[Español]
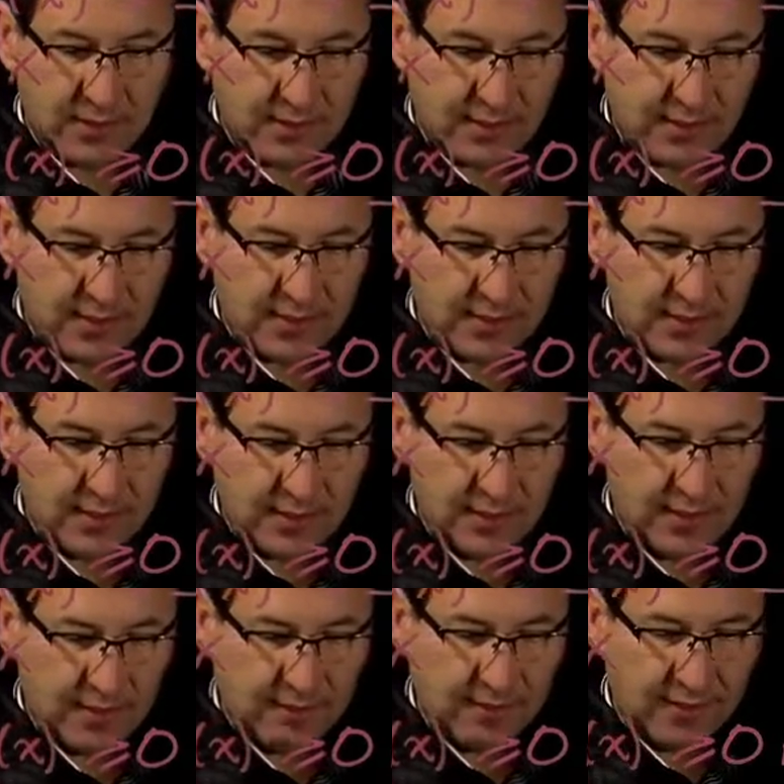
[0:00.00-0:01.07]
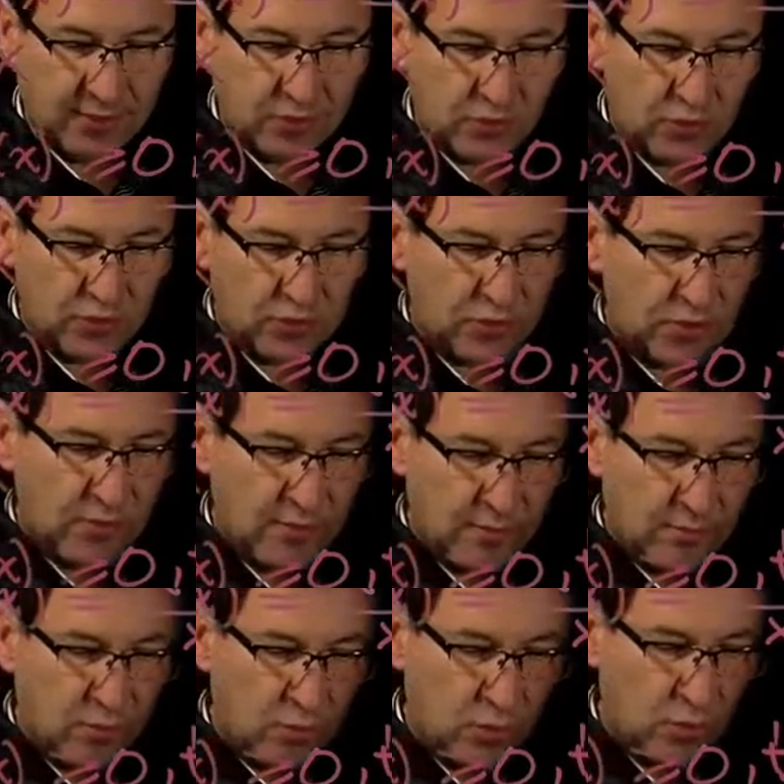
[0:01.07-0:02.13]
cantidad de eventos
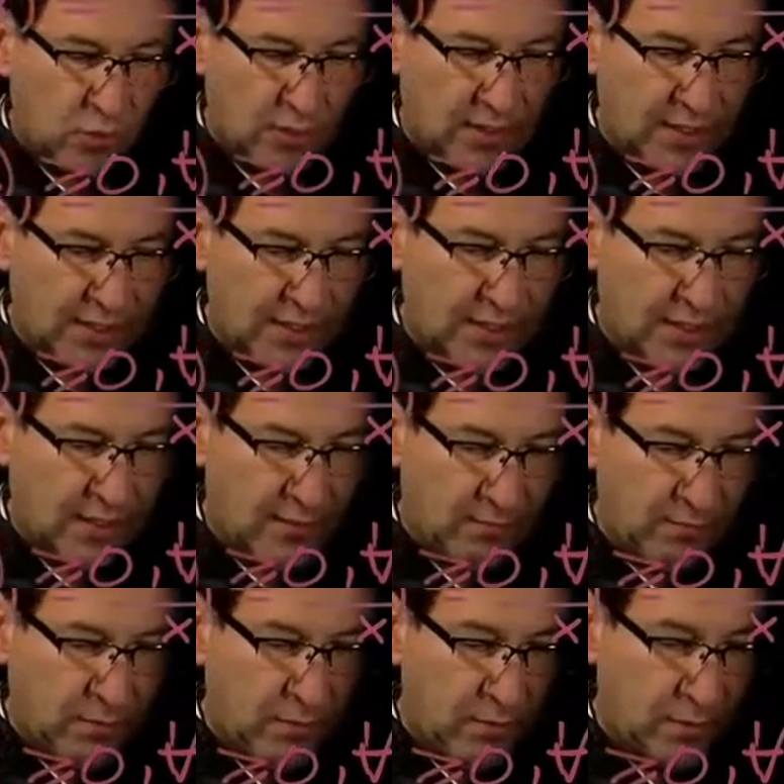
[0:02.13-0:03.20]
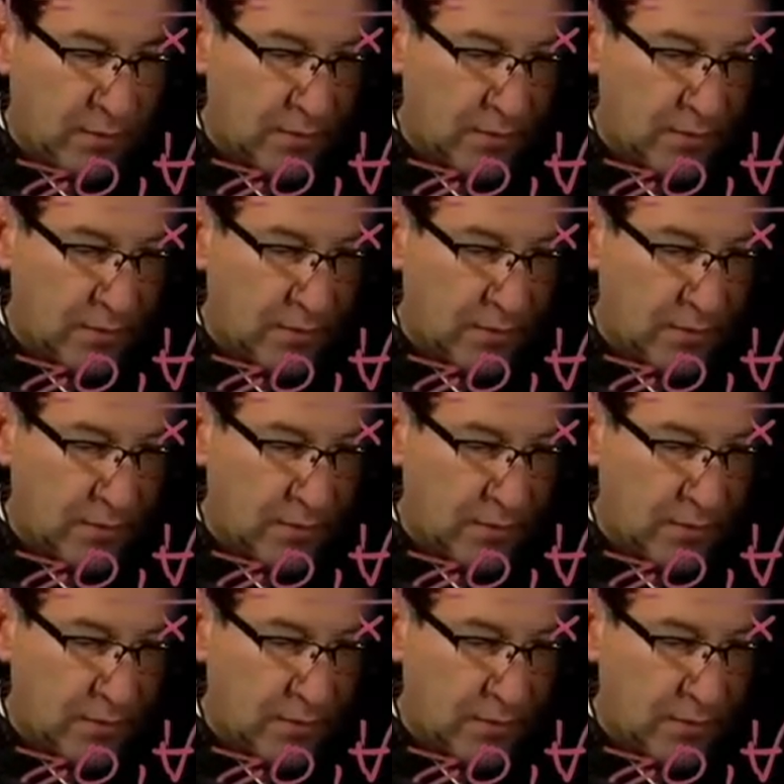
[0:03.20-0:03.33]
por unidad de tiempo.